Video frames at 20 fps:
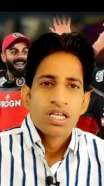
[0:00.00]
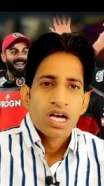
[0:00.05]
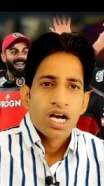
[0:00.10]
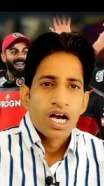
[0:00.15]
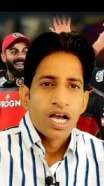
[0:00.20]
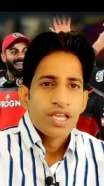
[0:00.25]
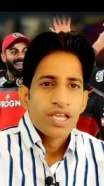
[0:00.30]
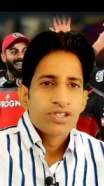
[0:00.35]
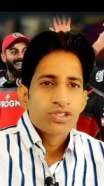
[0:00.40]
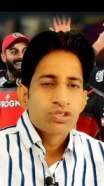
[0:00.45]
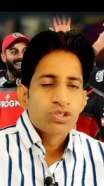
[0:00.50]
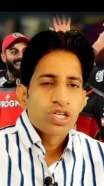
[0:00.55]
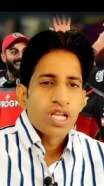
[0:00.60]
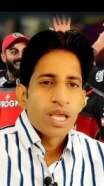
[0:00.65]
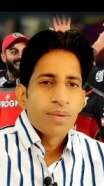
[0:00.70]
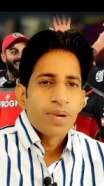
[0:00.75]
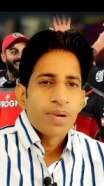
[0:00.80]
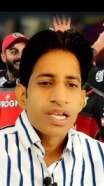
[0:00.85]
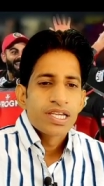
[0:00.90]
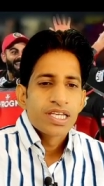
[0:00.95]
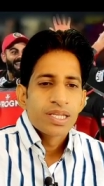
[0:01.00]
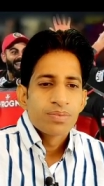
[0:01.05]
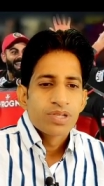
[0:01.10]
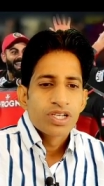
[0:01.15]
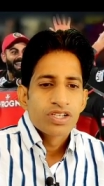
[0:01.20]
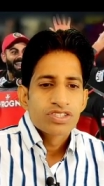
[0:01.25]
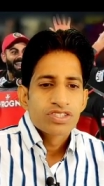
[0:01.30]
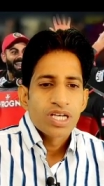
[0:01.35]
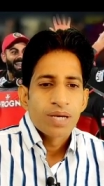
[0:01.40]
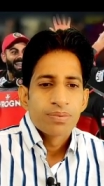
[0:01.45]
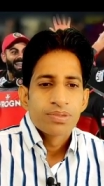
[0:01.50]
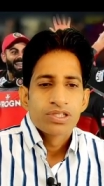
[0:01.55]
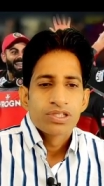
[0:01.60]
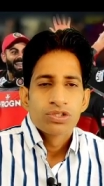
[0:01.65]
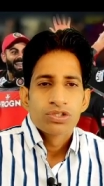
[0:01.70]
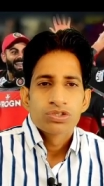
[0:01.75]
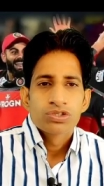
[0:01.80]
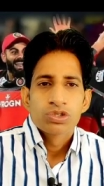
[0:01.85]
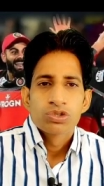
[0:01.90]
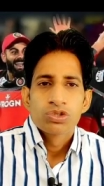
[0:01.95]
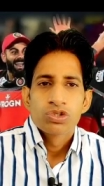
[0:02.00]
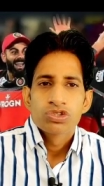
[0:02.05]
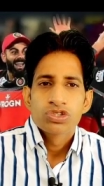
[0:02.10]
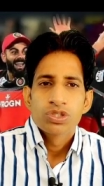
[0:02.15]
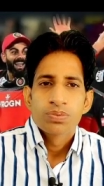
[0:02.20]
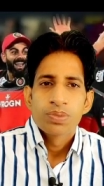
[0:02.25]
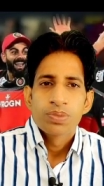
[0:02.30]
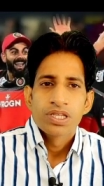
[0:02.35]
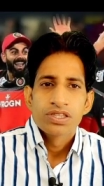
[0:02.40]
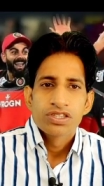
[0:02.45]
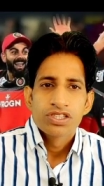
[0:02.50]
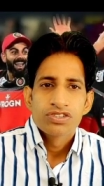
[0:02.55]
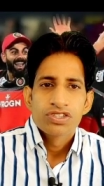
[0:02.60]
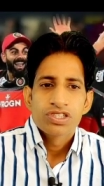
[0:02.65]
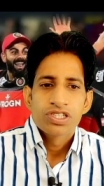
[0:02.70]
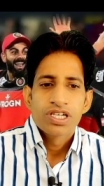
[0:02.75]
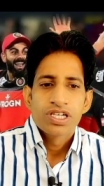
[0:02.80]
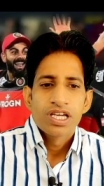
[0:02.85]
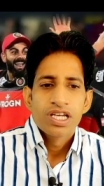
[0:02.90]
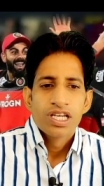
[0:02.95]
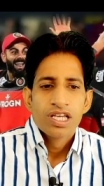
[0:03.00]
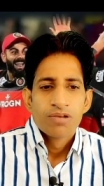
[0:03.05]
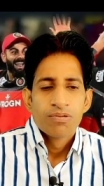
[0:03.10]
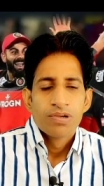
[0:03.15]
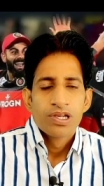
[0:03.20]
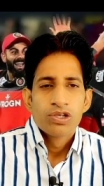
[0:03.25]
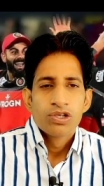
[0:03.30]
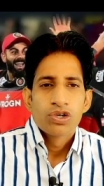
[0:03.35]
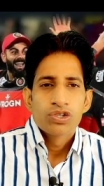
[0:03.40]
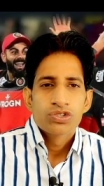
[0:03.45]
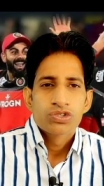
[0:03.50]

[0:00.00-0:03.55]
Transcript: हाई स्कोर एम टीम के सामने दोस्तों 235 रन है वही लो